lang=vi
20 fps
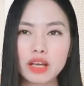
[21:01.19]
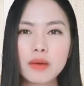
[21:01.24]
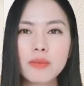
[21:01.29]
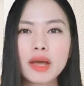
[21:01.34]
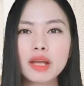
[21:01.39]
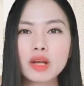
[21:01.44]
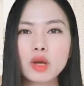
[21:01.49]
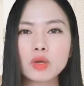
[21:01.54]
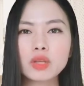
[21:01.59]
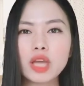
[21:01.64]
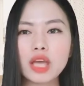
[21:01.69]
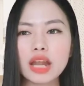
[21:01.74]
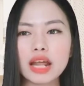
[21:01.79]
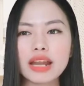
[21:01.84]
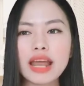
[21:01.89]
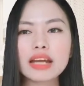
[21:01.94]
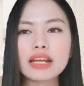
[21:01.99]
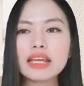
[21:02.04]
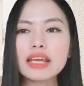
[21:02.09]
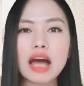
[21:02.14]
các bạn có thể là
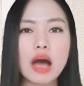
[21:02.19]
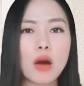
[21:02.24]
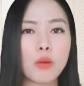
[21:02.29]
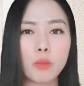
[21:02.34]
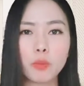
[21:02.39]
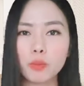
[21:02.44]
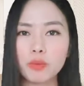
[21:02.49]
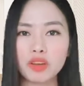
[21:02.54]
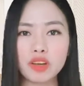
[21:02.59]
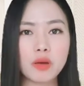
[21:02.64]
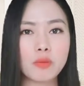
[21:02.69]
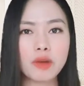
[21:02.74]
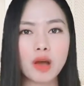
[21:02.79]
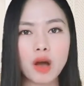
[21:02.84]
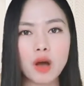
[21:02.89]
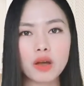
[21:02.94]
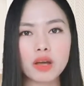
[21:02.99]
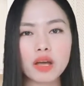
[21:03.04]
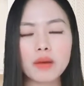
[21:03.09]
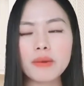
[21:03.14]
đang đi học mình không
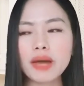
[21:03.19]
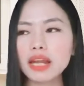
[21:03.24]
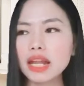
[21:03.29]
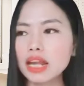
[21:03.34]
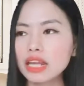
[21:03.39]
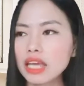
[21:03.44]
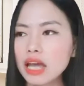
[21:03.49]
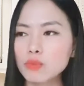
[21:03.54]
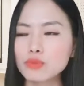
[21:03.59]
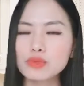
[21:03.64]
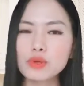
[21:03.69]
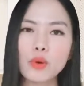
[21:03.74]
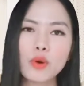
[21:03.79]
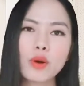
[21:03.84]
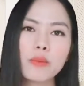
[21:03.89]
nói các bạn đã đi học rồi